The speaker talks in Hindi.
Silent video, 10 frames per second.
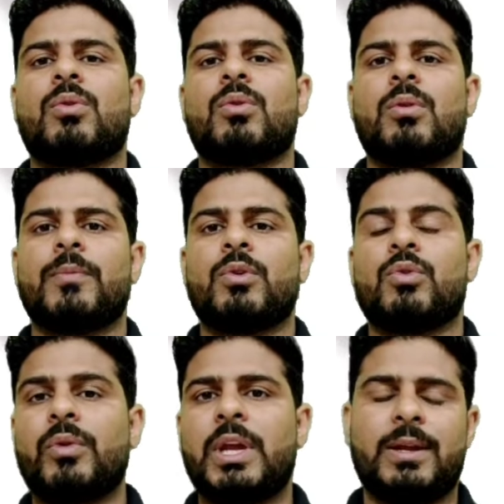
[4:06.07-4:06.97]
जो भी
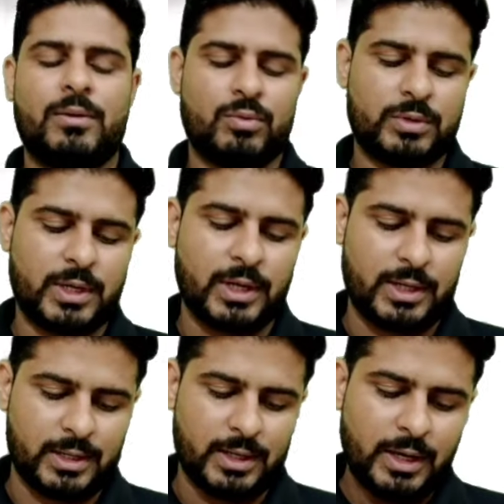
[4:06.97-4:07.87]
हीट है उसके
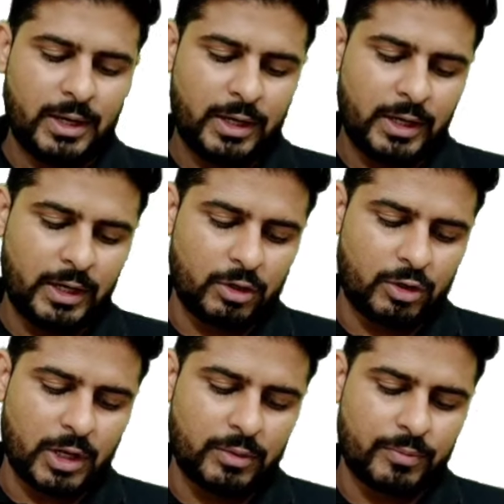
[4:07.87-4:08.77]
लिए हीट
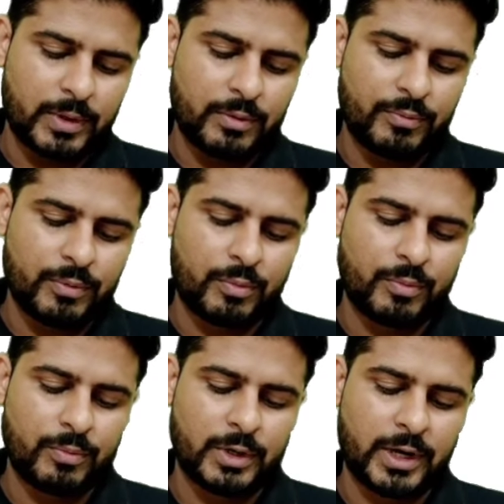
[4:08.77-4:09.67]
ट्रांसफर
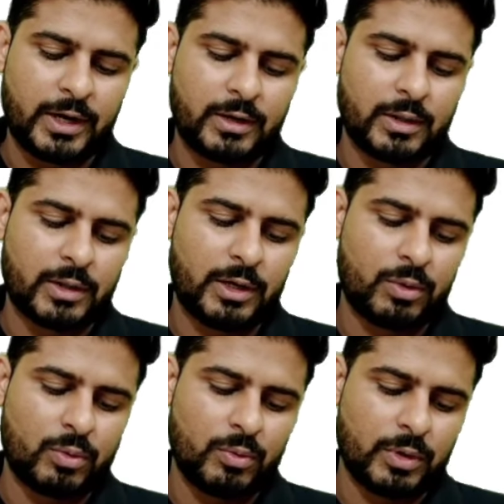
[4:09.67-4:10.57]
फ्रॉम डायरेक्ट
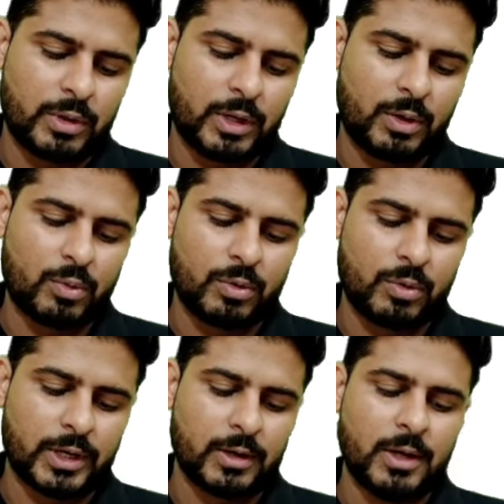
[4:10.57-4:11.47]
स्किन टू स्किन
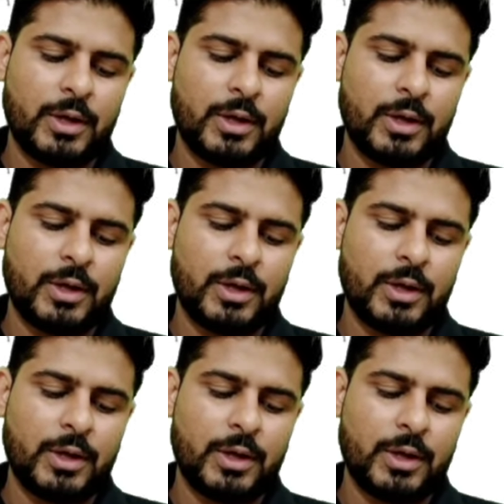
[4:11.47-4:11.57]
कॉन्टेक्ट